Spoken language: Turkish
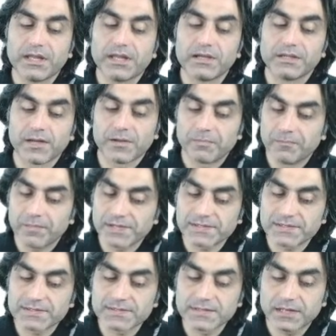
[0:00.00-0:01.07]
eğer
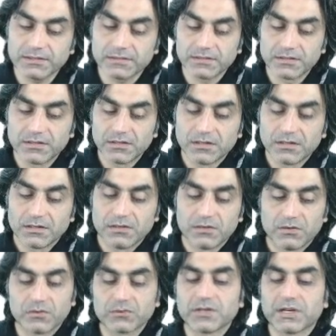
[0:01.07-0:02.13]
yapmaz isen
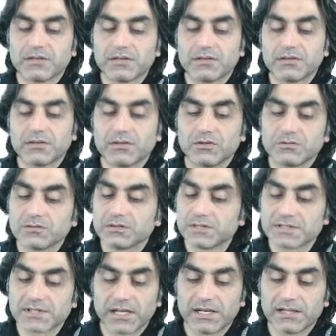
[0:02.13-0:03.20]
o takdirde onun
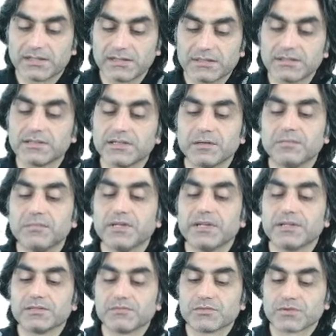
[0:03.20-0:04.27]
risaletini tebliğ
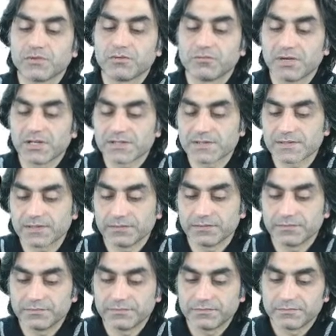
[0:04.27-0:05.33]
etmiş olmazsın.''